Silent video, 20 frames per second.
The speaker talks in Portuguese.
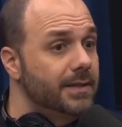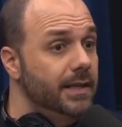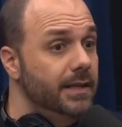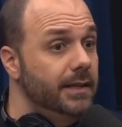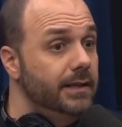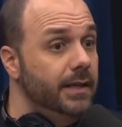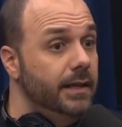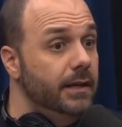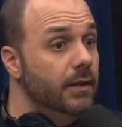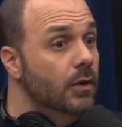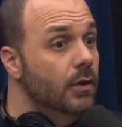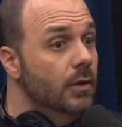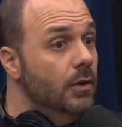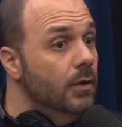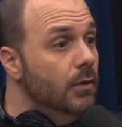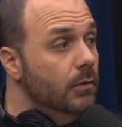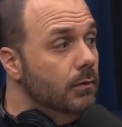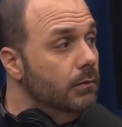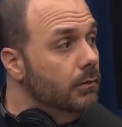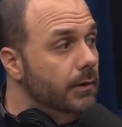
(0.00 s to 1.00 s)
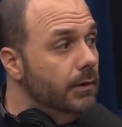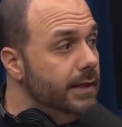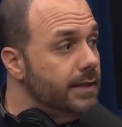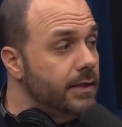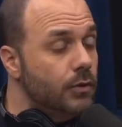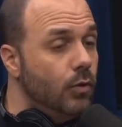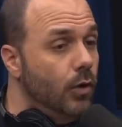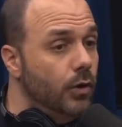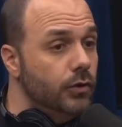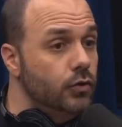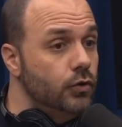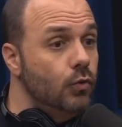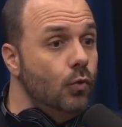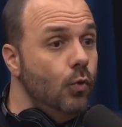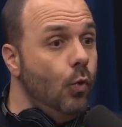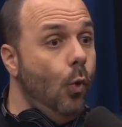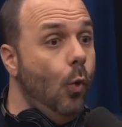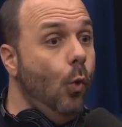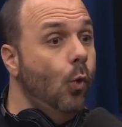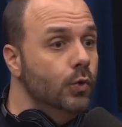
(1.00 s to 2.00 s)
tem que ter esse
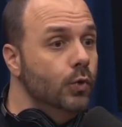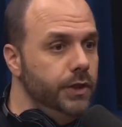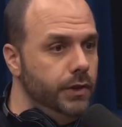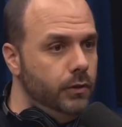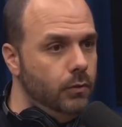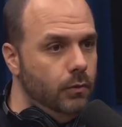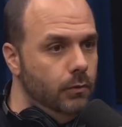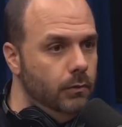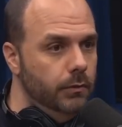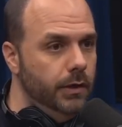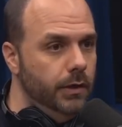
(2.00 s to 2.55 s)
código único.